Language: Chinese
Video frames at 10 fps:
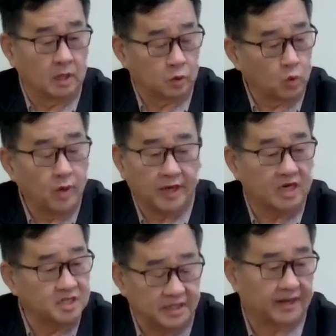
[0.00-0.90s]
多的
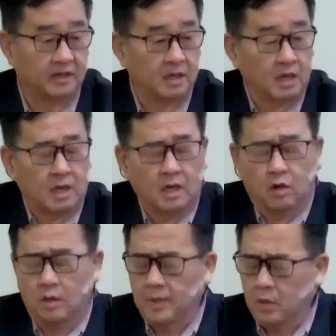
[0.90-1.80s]
恩典。
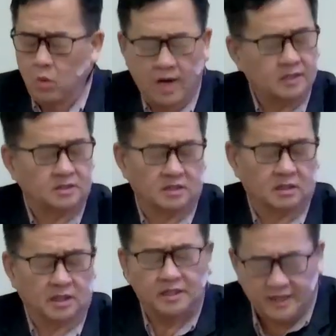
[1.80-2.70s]
我们忘记
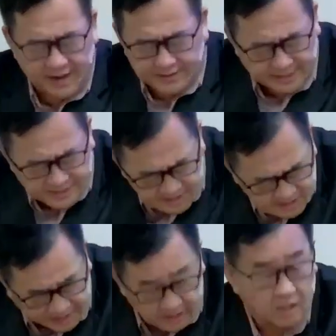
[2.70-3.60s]
一点点事
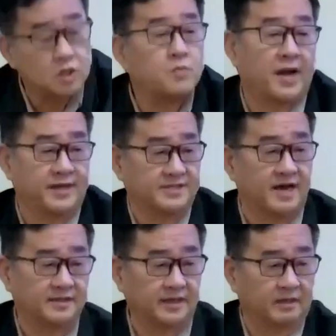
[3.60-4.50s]
情了，就埋怨
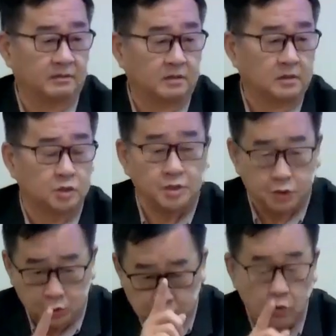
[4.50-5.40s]
上帝。所以
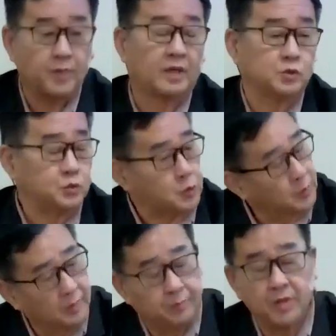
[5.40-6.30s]
求主帮助我
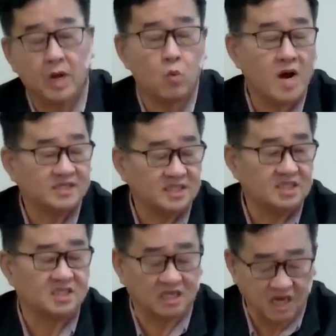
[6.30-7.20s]
们，不要忘记
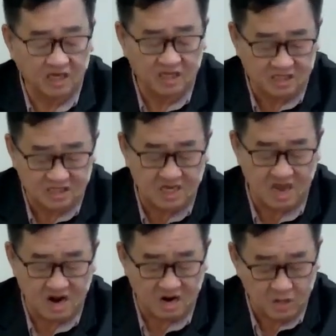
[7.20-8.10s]
神的一切
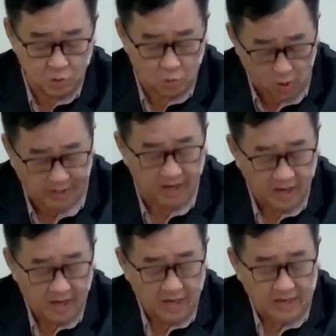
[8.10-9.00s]
恩惠，
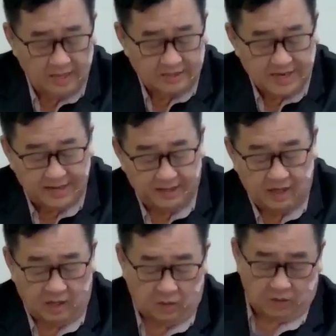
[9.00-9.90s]
在
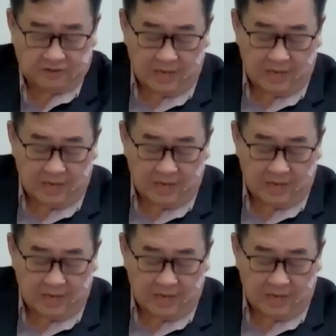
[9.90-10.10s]
在